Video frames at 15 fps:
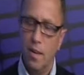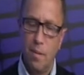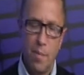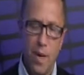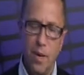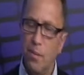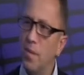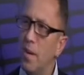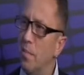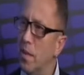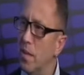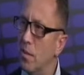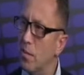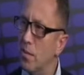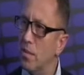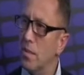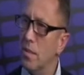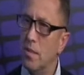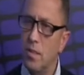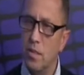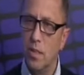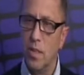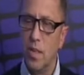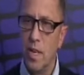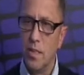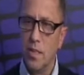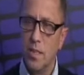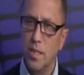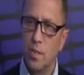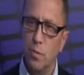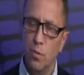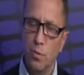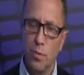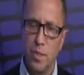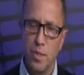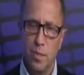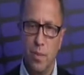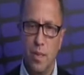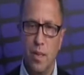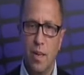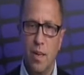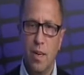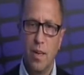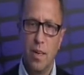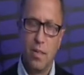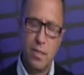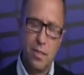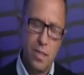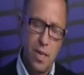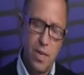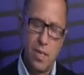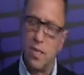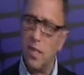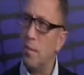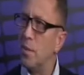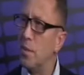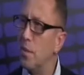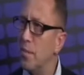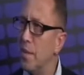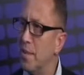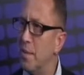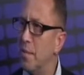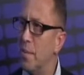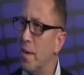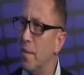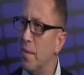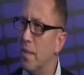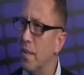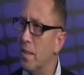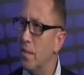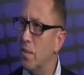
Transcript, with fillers: mają na minus, e, czyli każdy zespół, który z nimi gra, gdzieś tam o tą jedną bramkę, jedną